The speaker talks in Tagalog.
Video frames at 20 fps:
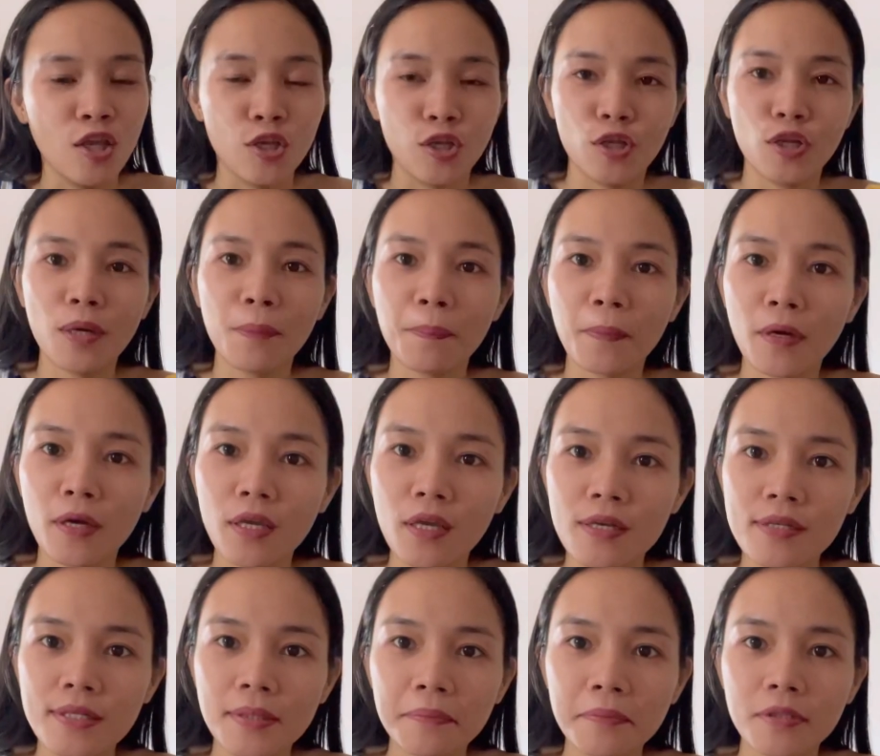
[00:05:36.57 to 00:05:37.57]
Hirap kaya
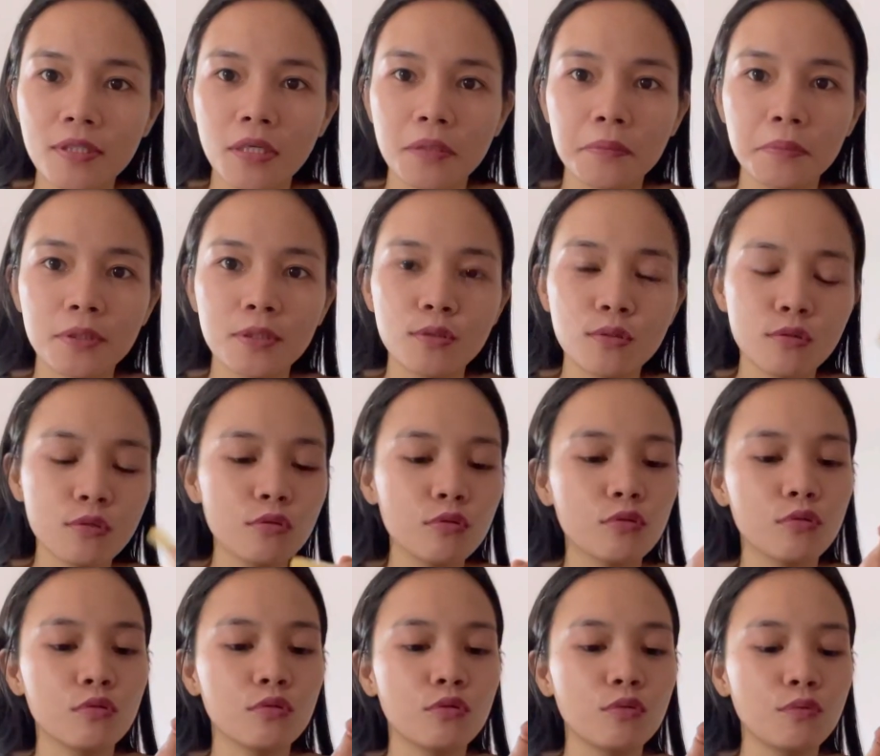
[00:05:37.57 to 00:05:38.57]
sometimes, you know,
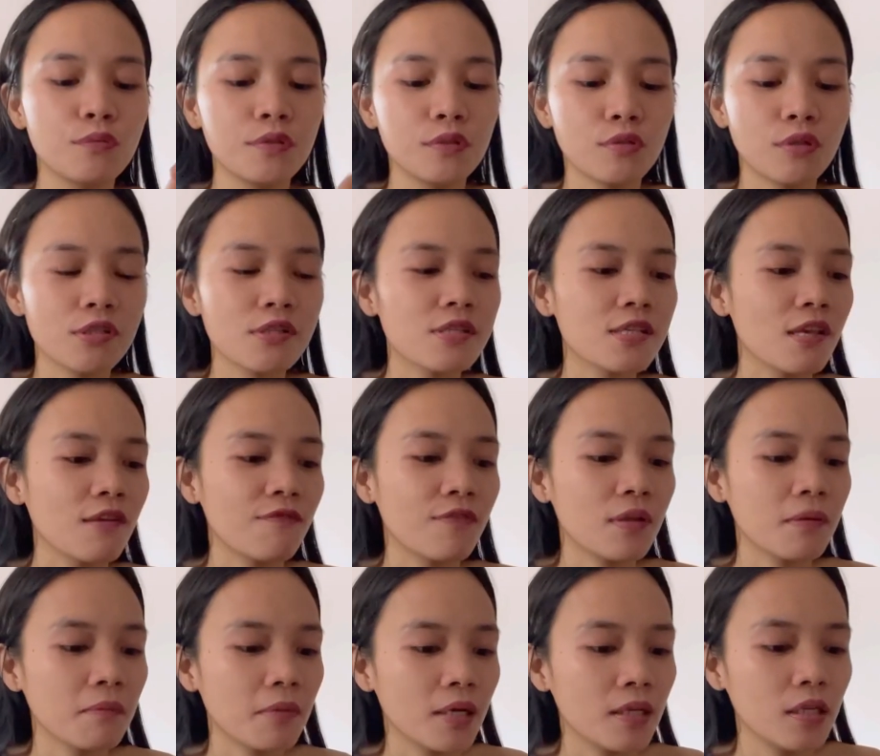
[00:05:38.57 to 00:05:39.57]
yun, when you're
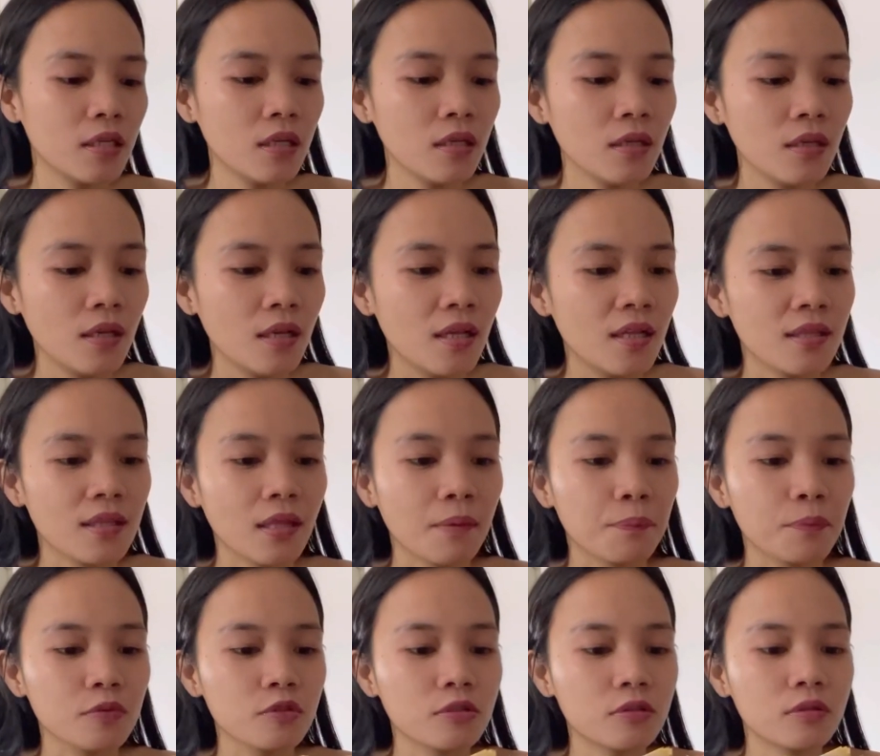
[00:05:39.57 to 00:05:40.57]
saving money,
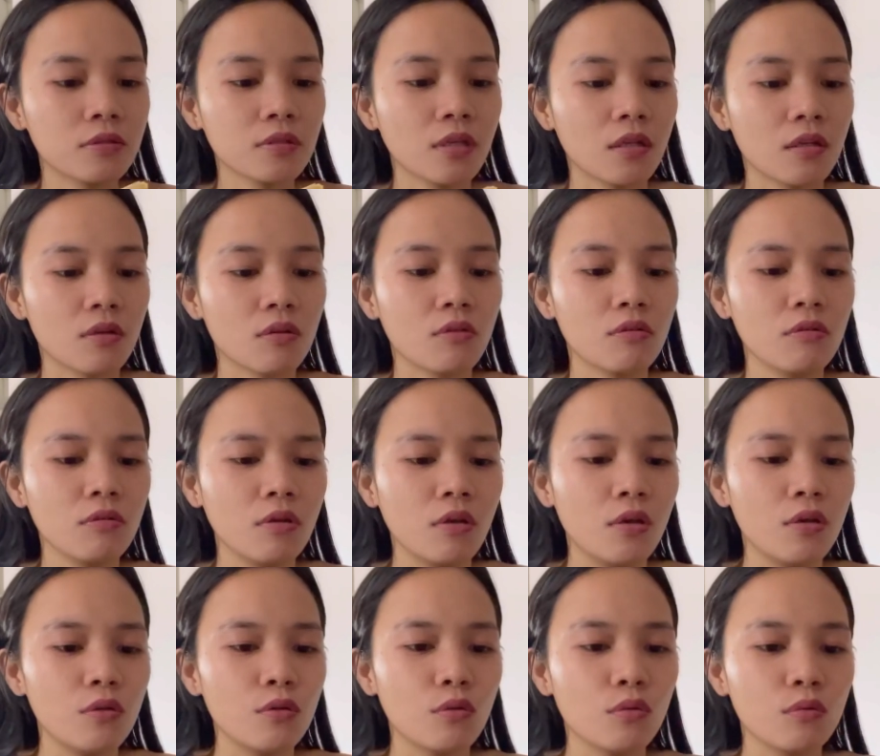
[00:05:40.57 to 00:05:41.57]
tapos, ano,
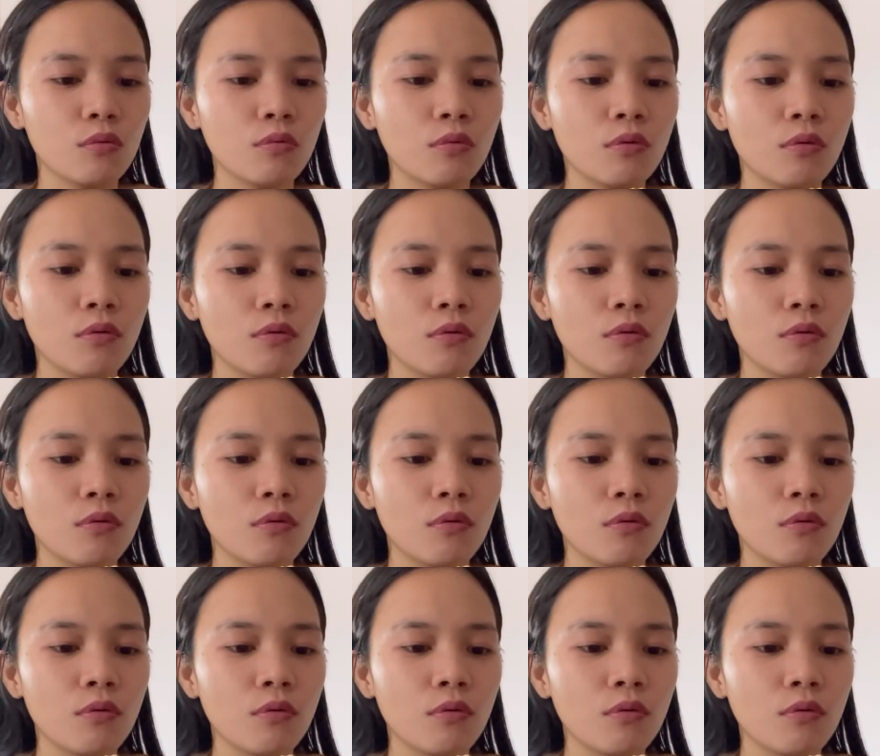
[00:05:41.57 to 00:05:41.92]
yung,